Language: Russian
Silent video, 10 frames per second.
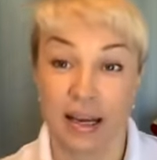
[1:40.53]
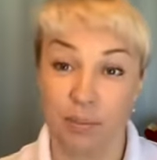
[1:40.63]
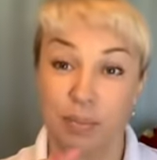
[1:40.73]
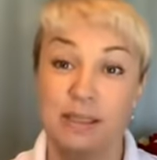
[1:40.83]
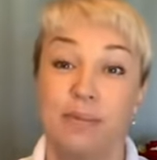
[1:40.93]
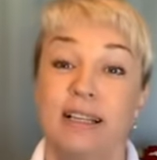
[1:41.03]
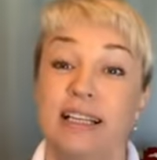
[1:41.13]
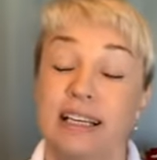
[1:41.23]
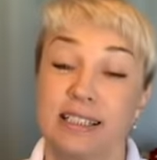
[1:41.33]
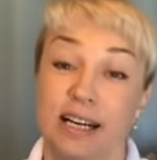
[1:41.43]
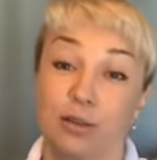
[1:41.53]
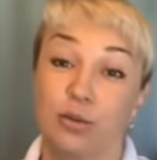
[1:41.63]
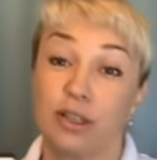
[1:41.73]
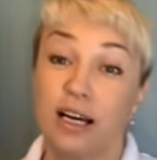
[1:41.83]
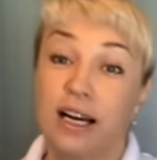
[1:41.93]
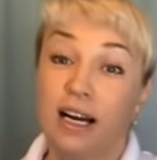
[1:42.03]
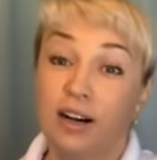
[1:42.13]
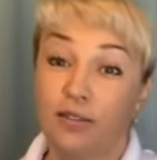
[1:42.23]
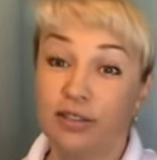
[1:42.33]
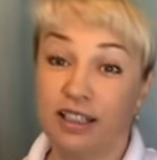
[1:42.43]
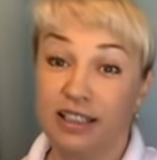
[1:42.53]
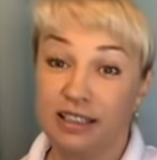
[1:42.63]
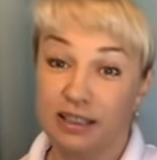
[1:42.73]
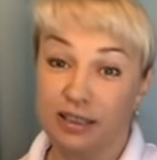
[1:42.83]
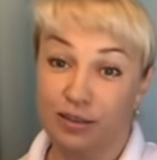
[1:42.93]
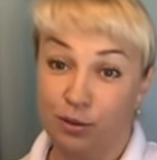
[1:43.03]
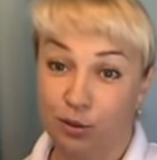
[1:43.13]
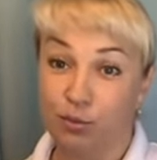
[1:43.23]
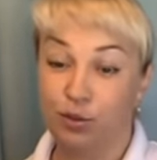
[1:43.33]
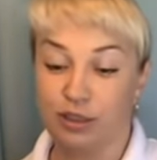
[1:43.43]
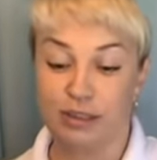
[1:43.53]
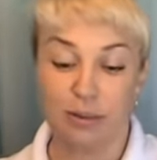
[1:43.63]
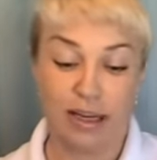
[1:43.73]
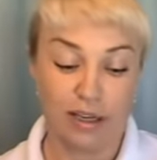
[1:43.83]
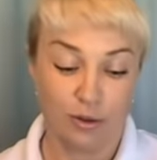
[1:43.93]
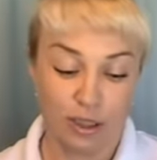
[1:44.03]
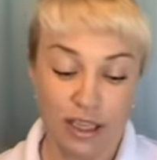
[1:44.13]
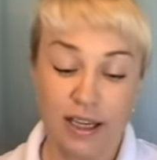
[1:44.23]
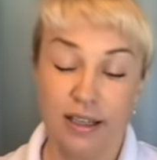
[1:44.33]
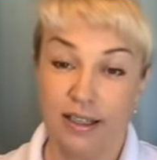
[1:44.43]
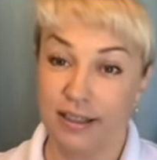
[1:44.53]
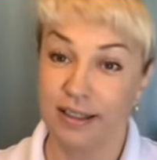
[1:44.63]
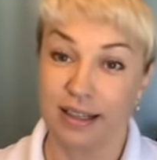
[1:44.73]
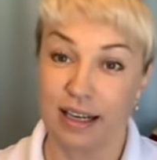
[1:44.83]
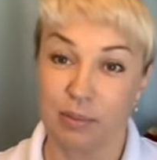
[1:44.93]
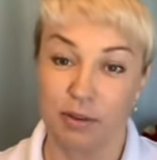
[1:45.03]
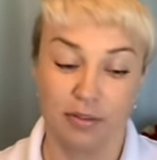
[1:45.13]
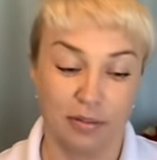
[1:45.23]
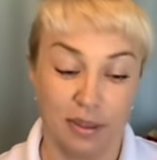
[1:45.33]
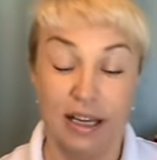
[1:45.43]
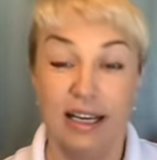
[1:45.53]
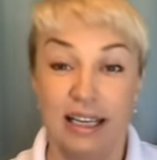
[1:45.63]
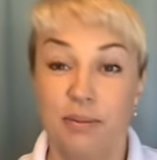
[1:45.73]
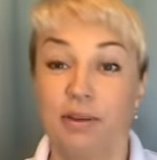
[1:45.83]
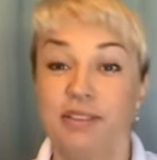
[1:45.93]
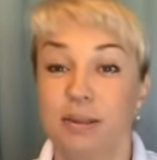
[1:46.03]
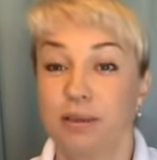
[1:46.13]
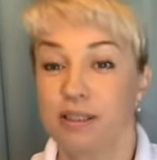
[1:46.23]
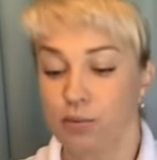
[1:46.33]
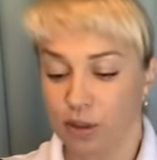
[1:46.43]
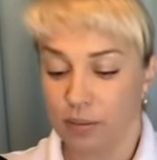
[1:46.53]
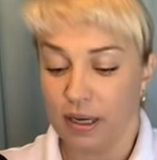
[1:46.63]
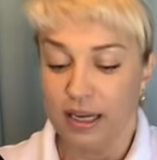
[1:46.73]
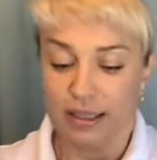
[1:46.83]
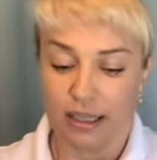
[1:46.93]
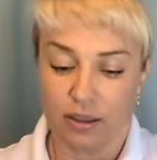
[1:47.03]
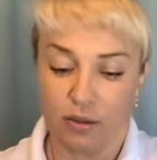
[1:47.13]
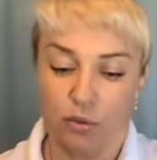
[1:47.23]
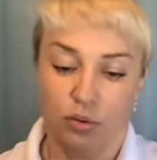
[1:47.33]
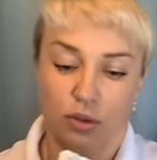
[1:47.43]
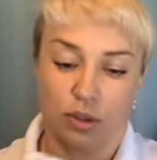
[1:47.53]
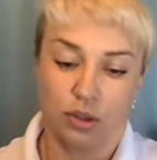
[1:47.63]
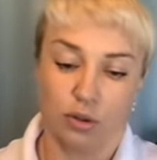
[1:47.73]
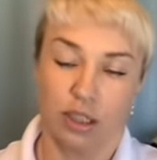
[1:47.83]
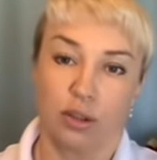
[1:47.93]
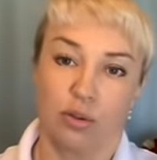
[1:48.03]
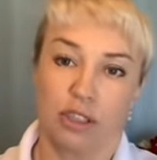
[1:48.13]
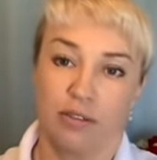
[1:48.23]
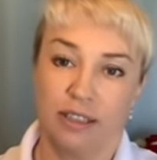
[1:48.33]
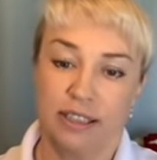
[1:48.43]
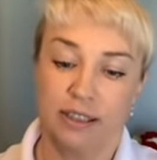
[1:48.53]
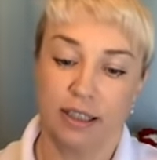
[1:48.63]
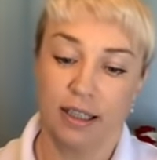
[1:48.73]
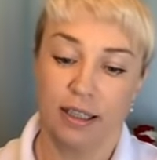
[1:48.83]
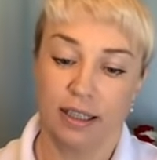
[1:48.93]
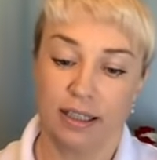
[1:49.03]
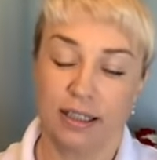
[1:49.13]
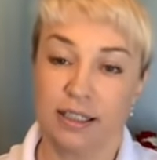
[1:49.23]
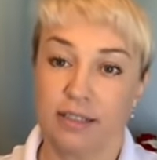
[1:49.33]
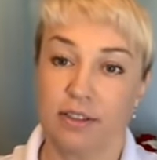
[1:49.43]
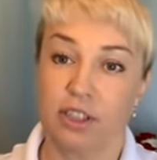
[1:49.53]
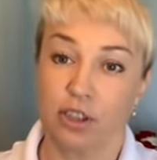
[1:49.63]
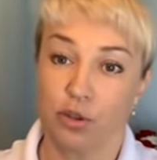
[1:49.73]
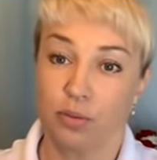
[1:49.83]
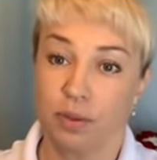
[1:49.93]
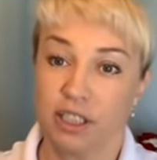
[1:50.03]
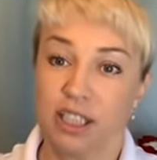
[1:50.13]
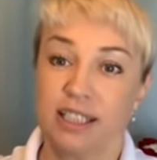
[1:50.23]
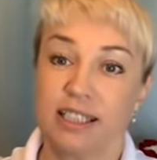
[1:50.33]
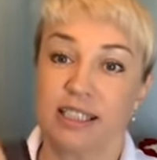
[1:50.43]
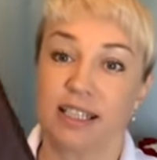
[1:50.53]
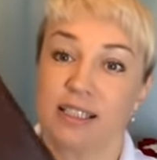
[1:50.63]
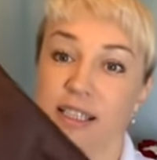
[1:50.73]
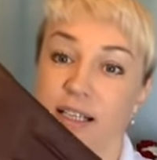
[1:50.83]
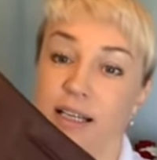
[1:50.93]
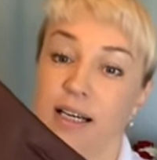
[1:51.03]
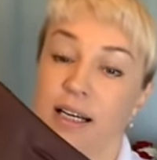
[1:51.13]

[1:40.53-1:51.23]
посмотреть, как он выглядит. Он будет на моей руке, как бы, и мы все посмотрим. Так, ну, э, что-то я тут схватила. Эта девочка еще и перчатки заказала